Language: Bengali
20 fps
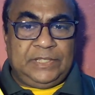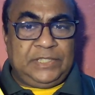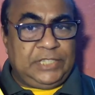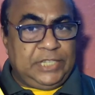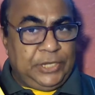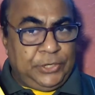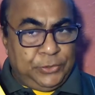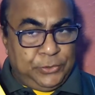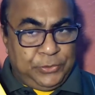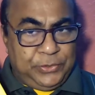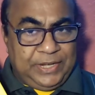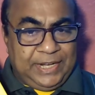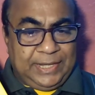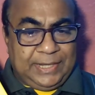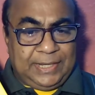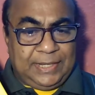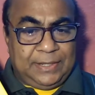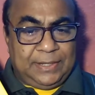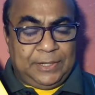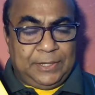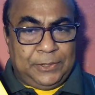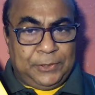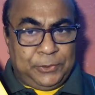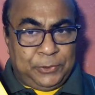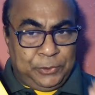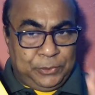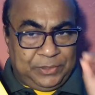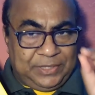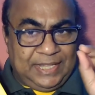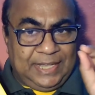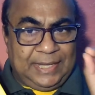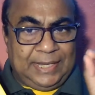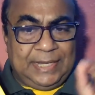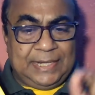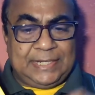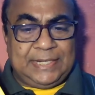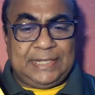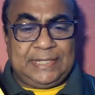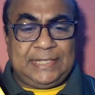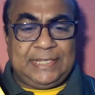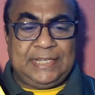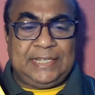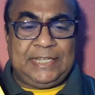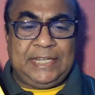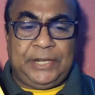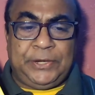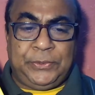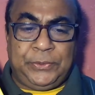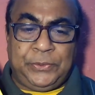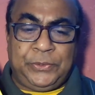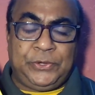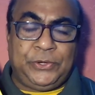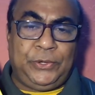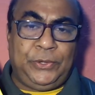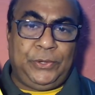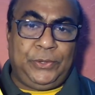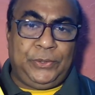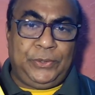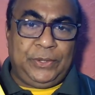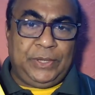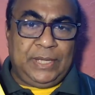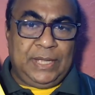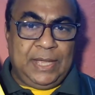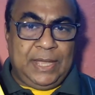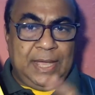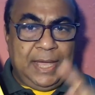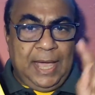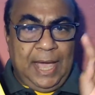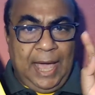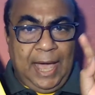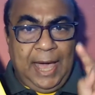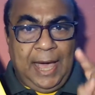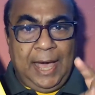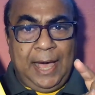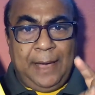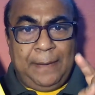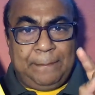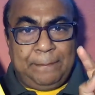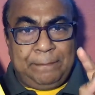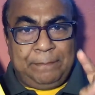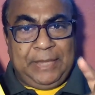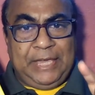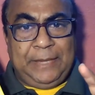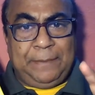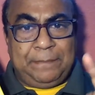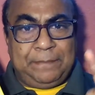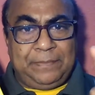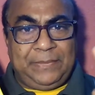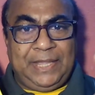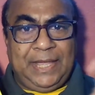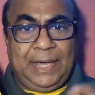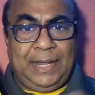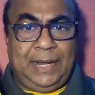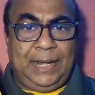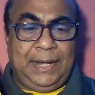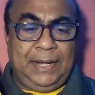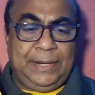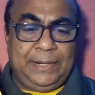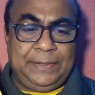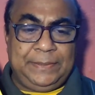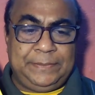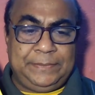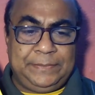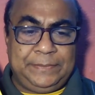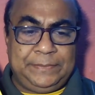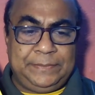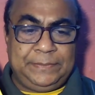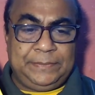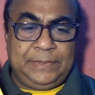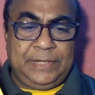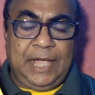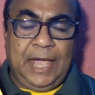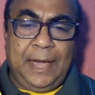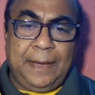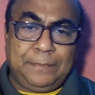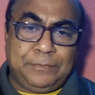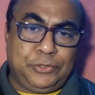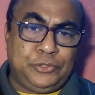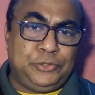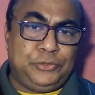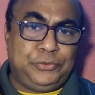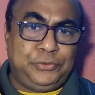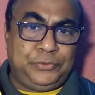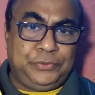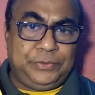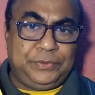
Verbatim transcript: যে রুট থেকে রুট থেকে এসেছে সেই রুট হল হা মিম দাল হামদুন